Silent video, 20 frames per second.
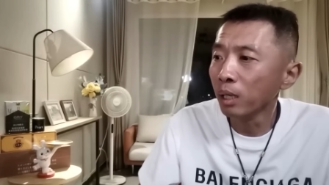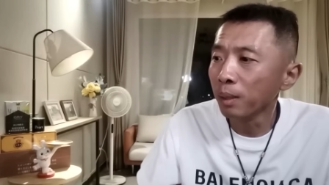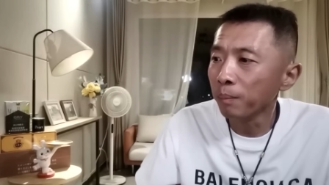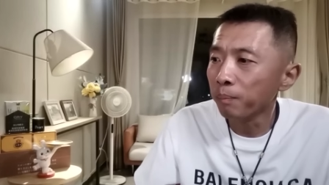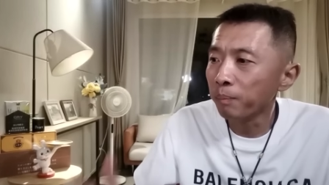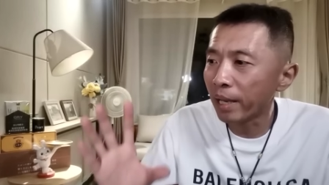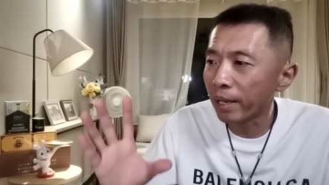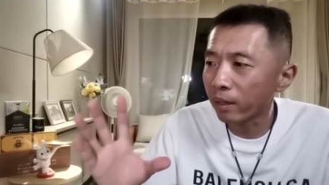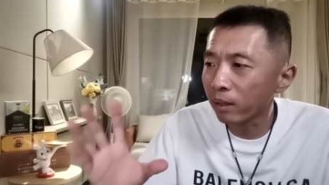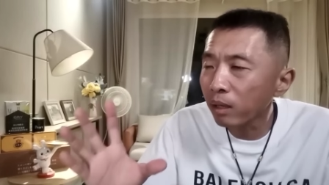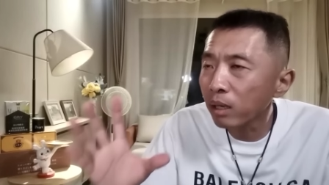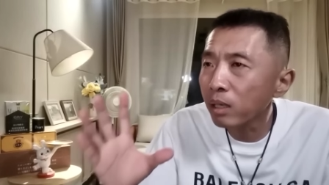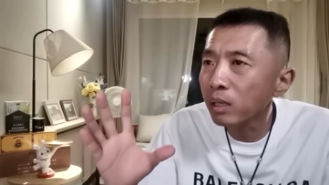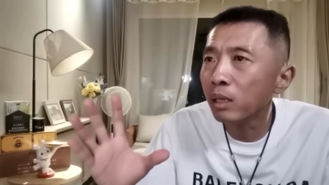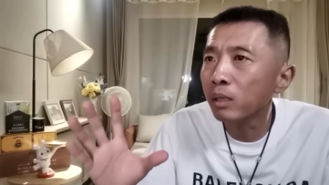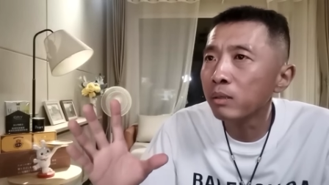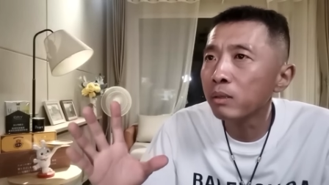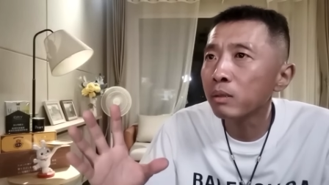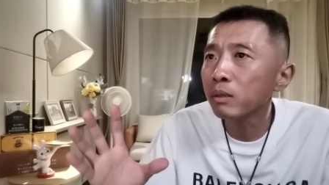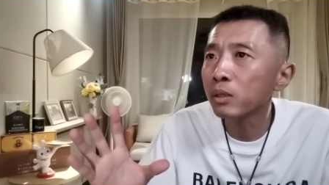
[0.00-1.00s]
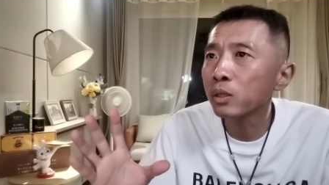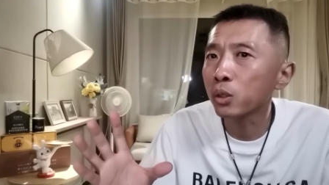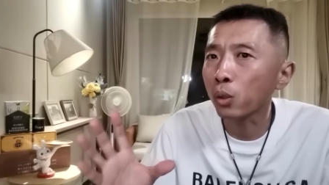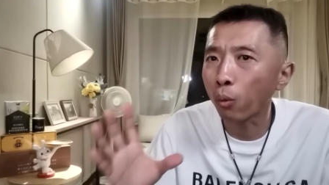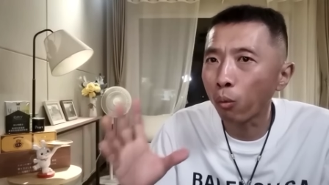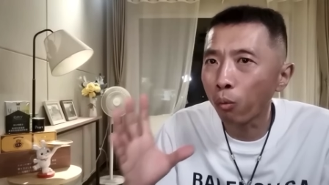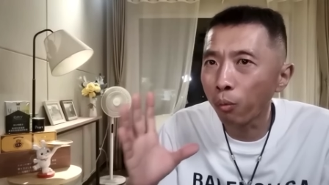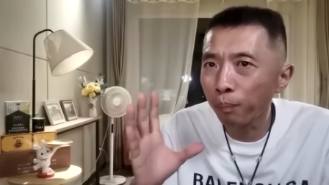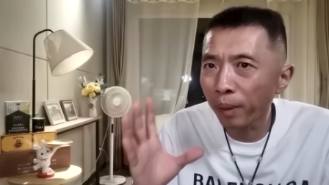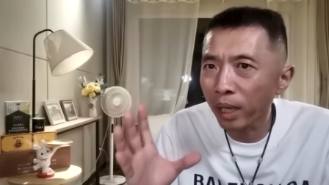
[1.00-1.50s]
每个人
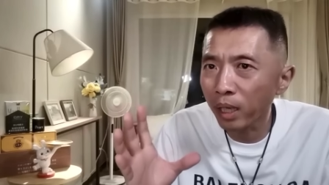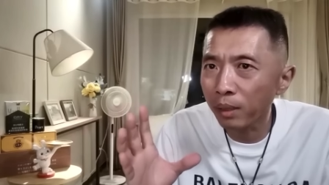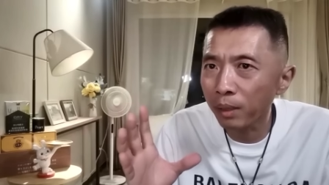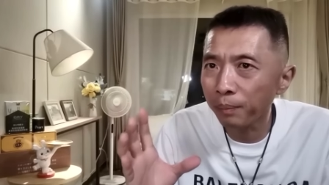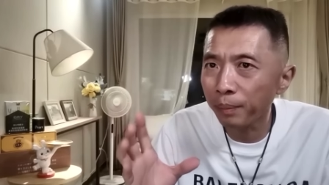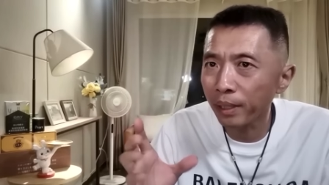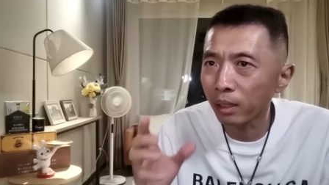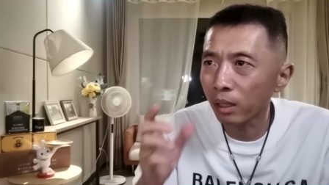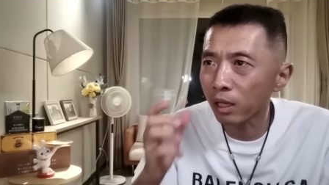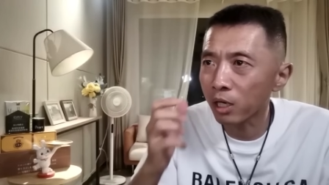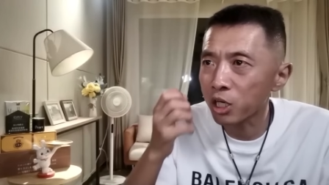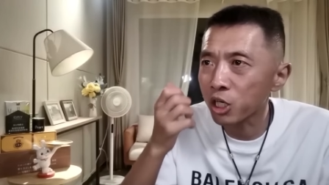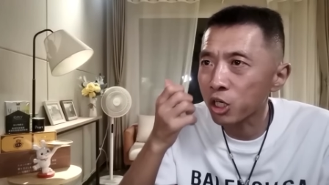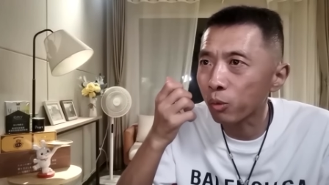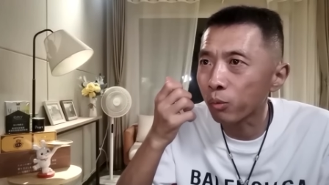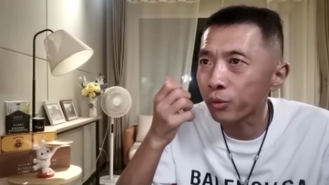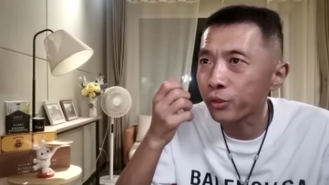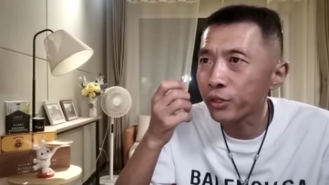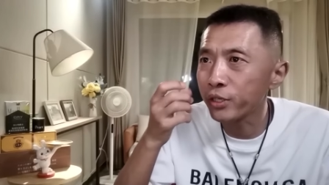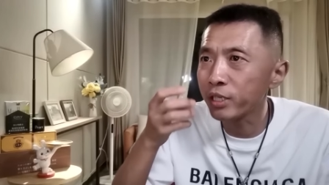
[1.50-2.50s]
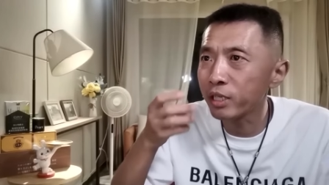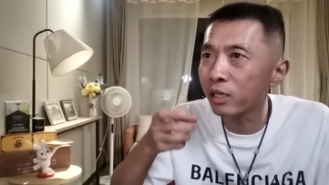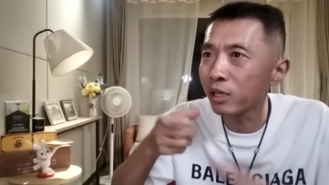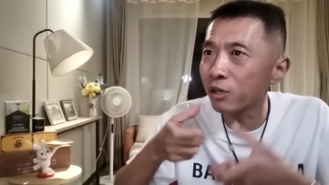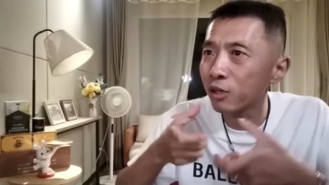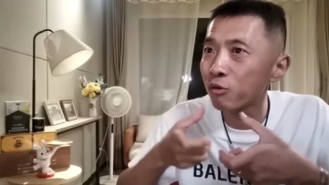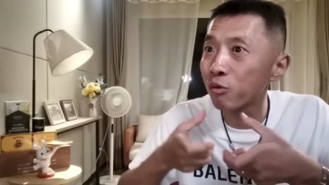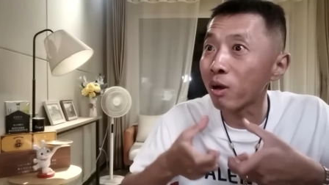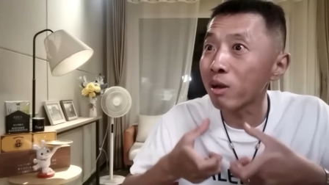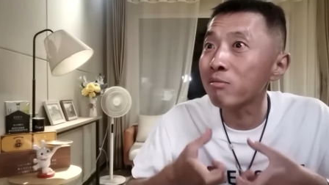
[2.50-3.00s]
都配备了手机和
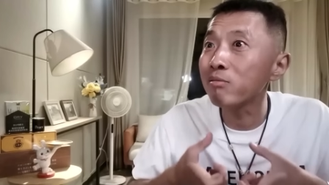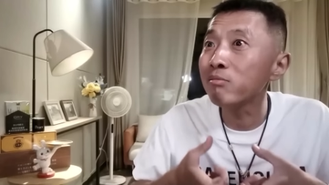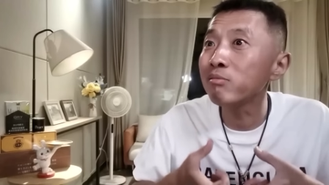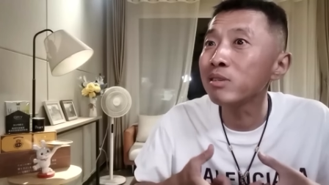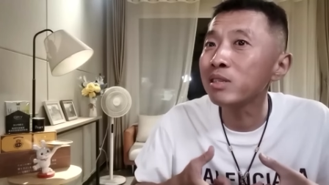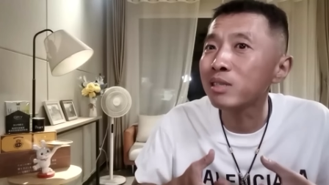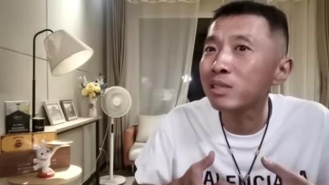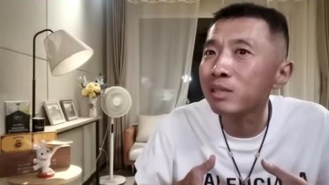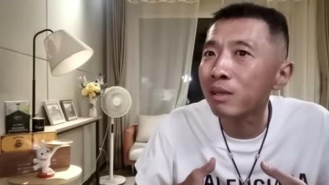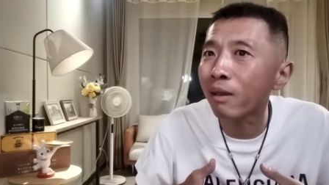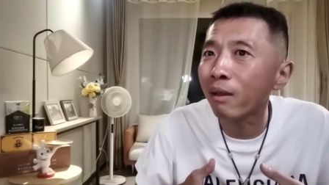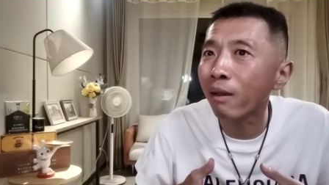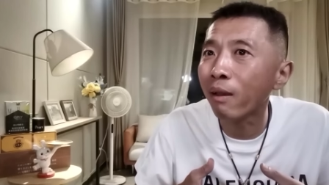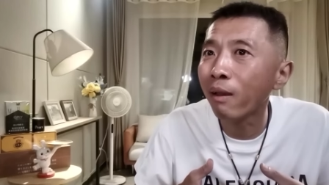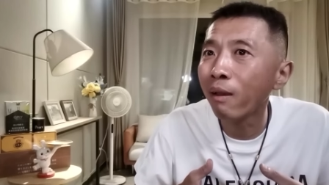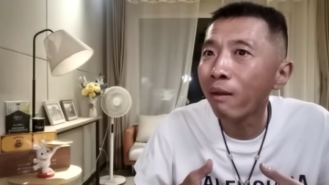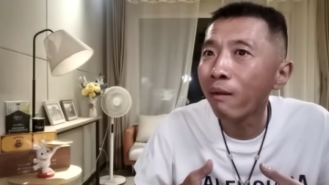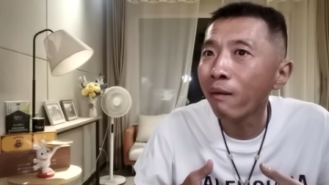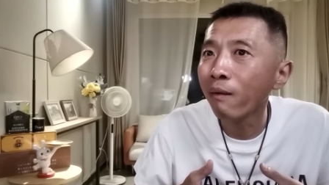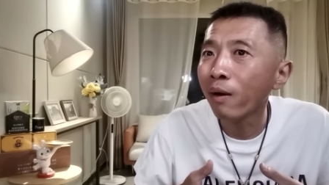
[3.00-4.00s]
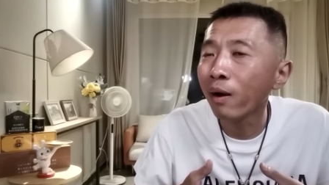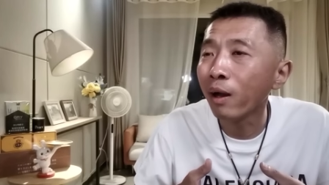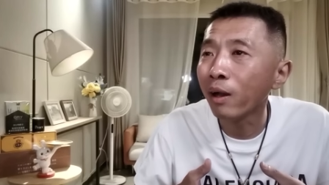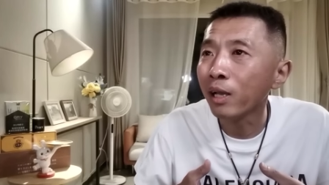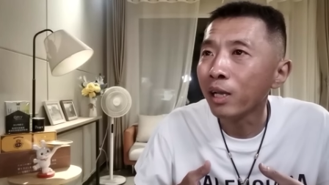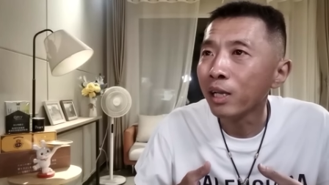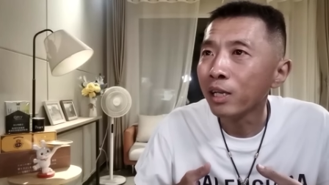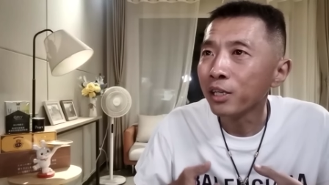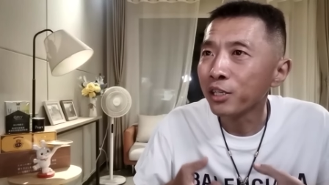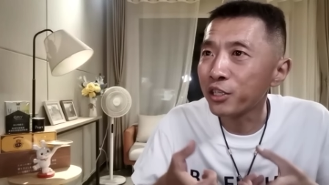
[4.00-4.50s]
传呼机，哎，
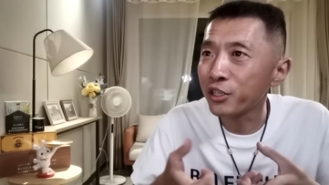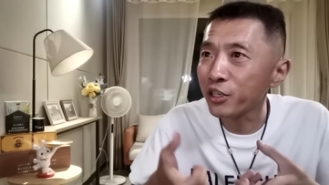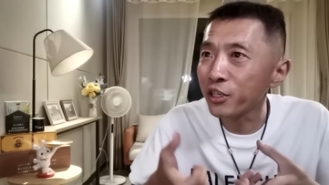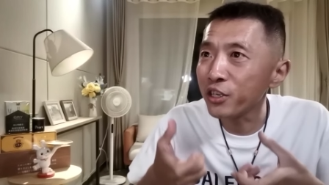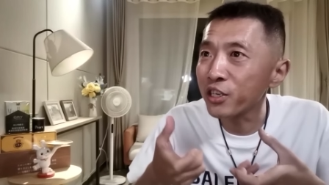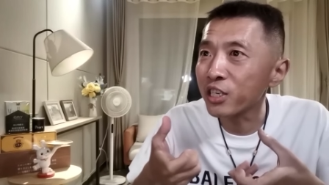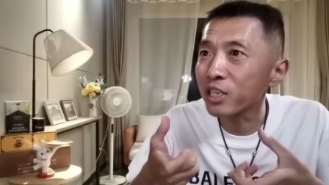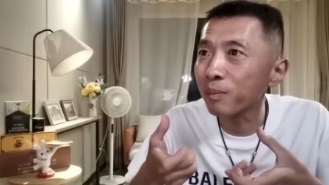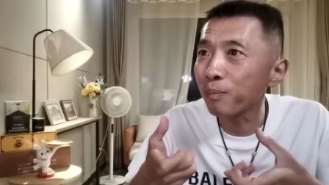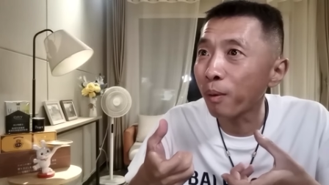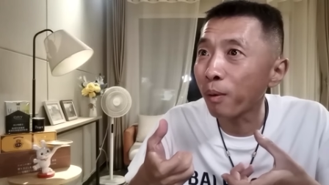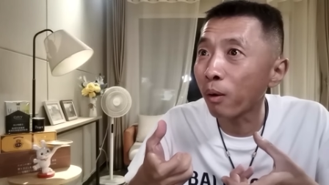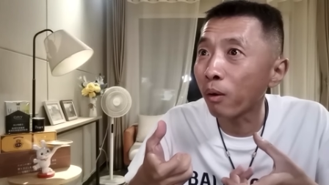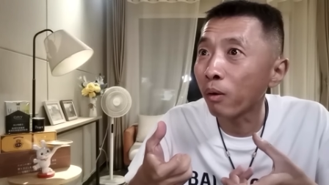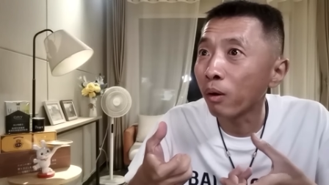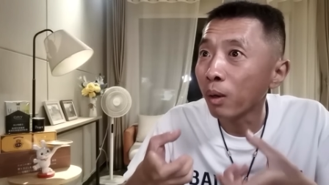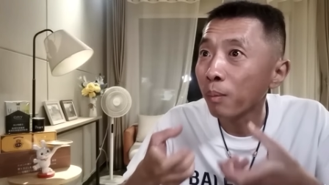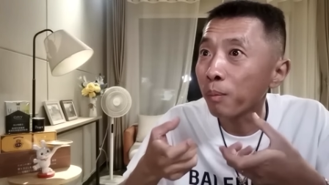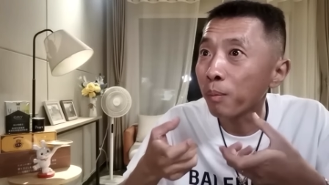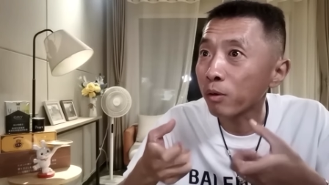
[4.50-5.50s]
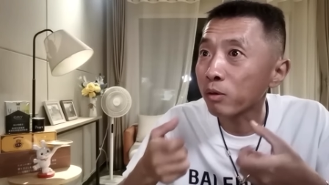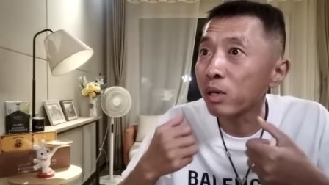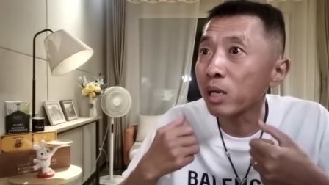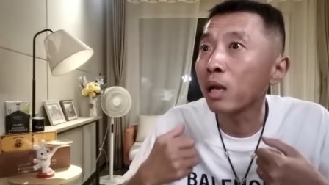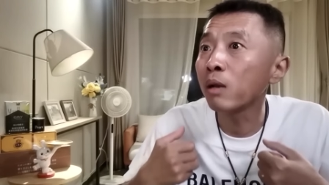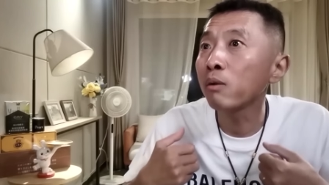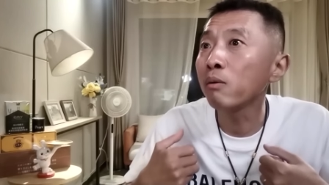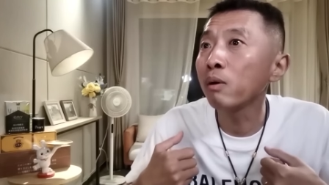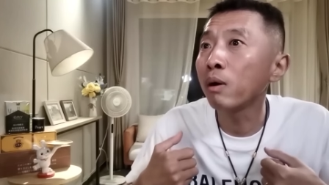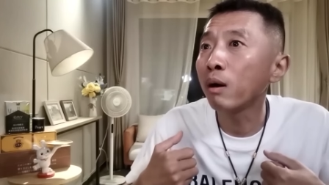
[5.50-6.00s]
及时保保持
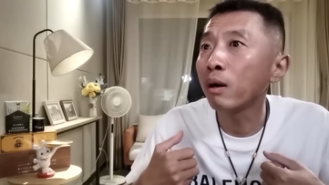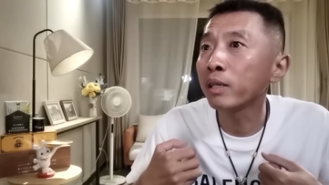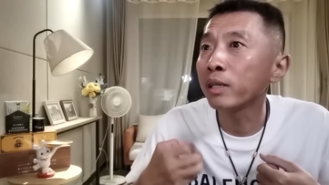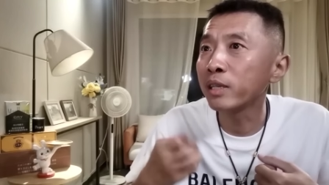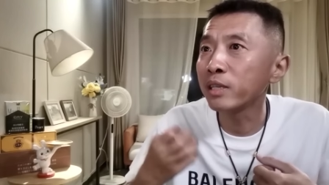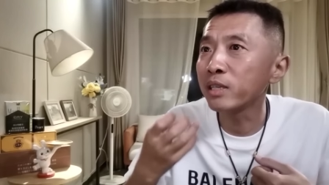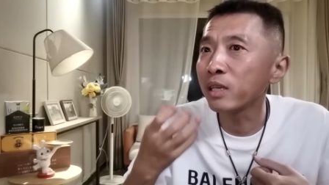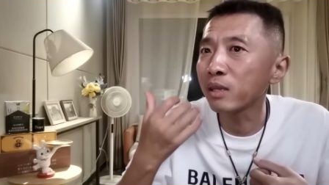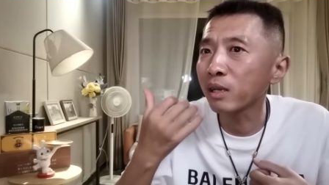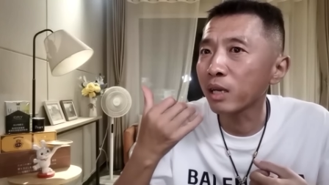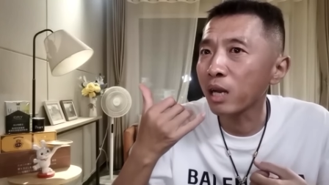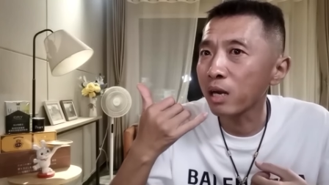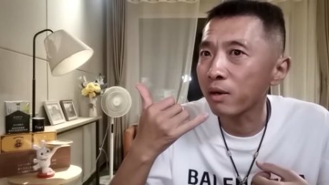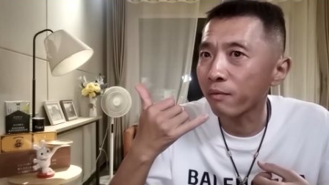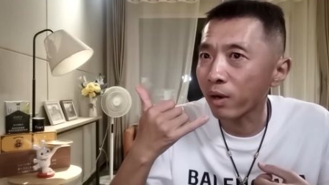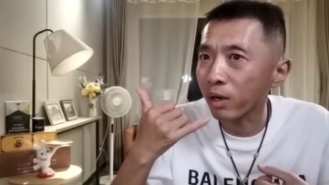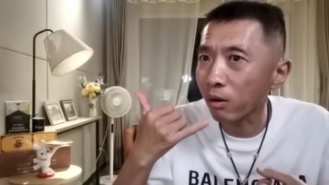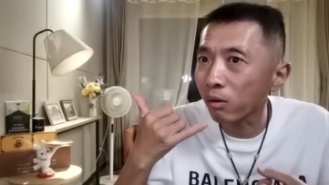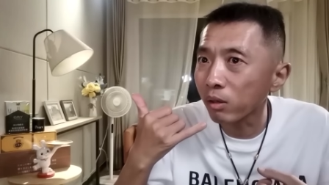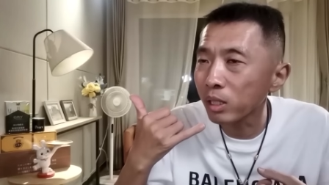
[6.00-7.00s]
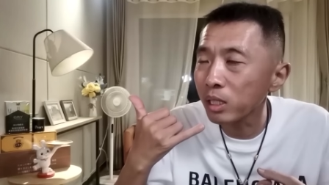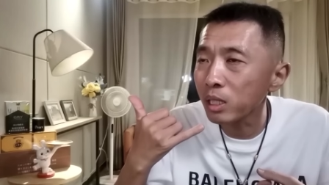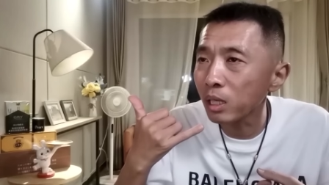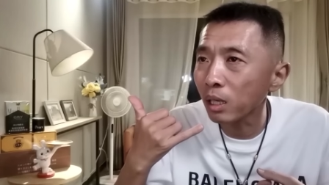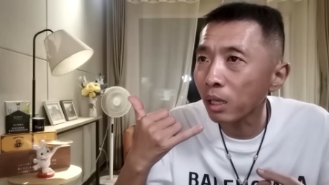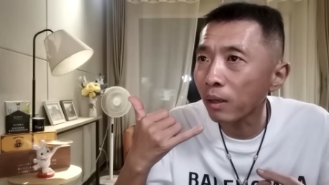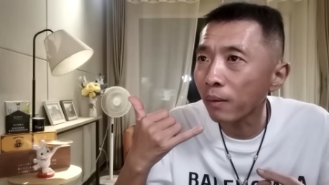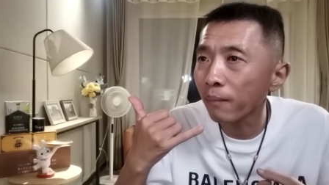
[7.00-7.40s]
联络。人现在开始玩高科技了。